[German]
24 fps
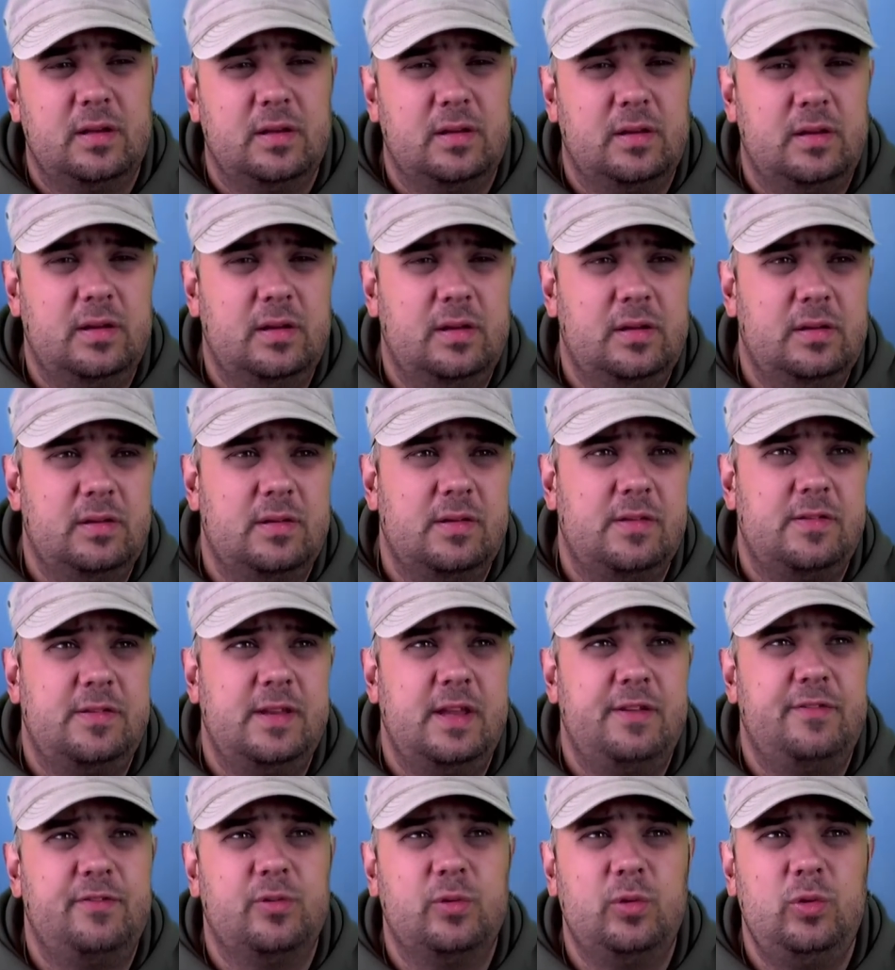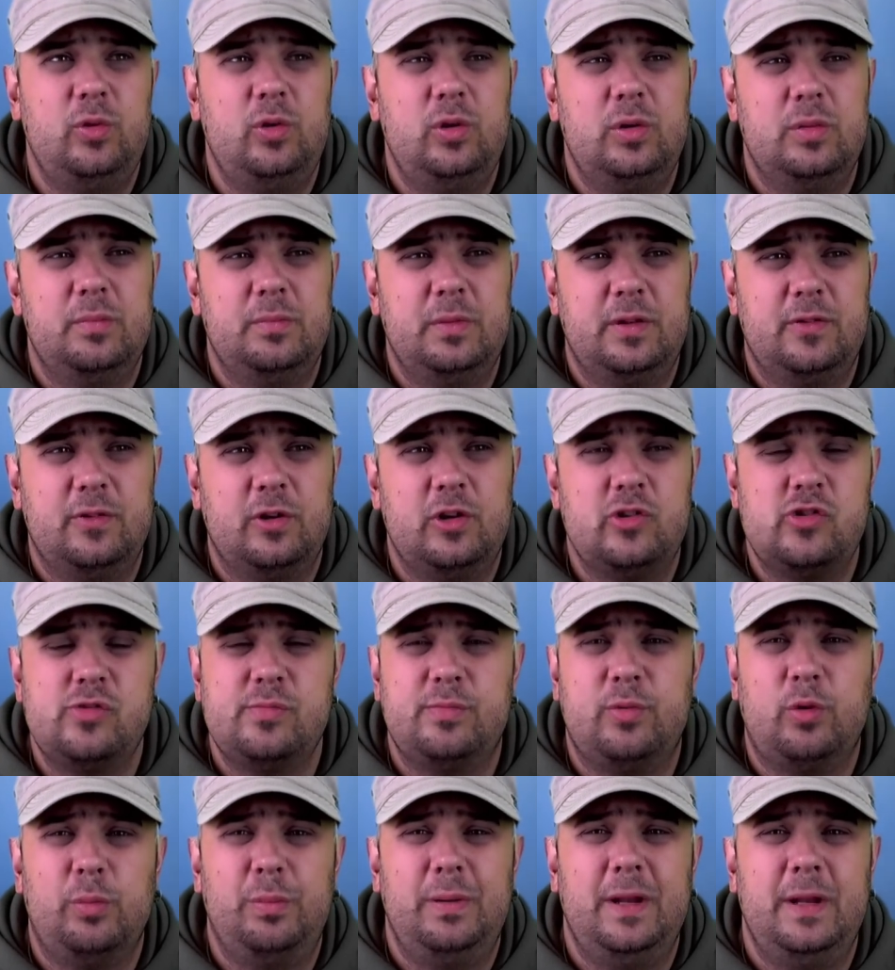äh, sehr früh mit solchen
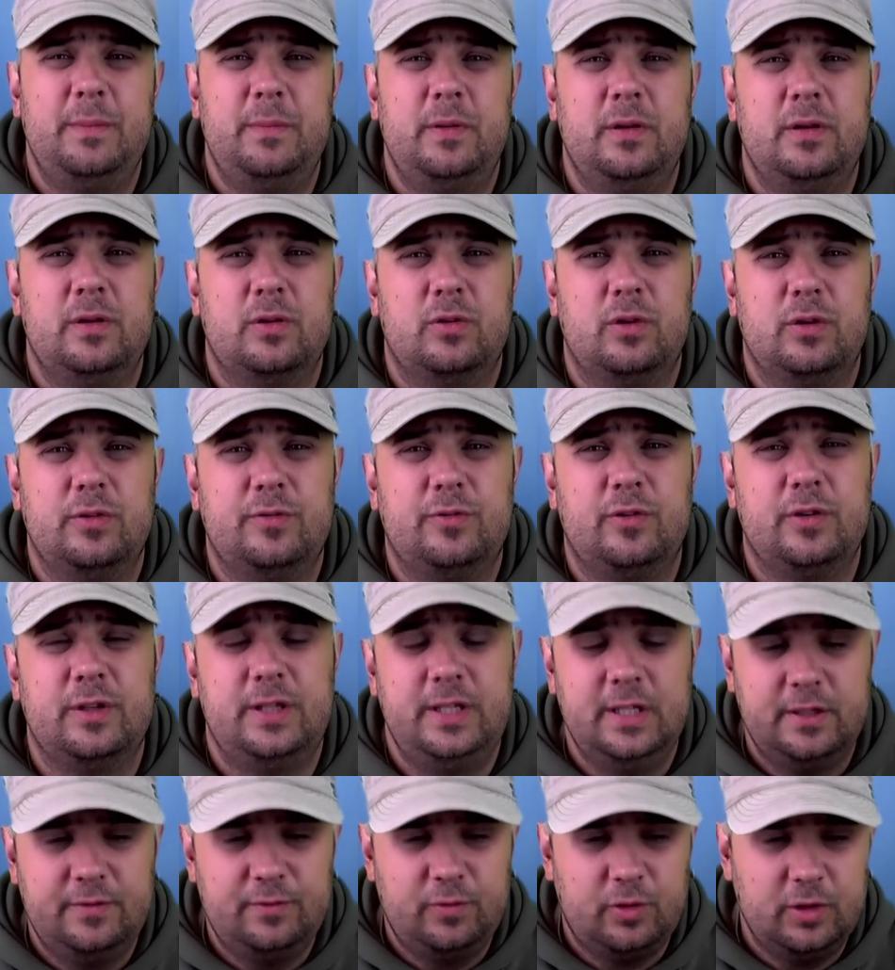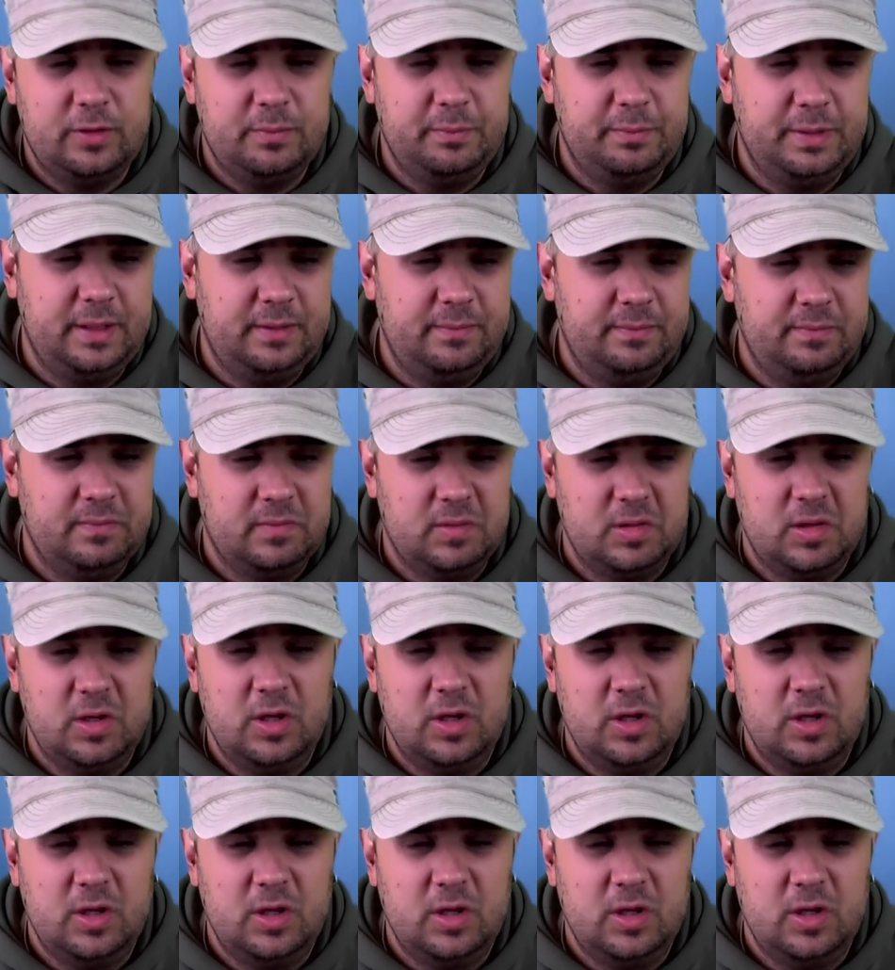Problemen konfrontiert worden bin,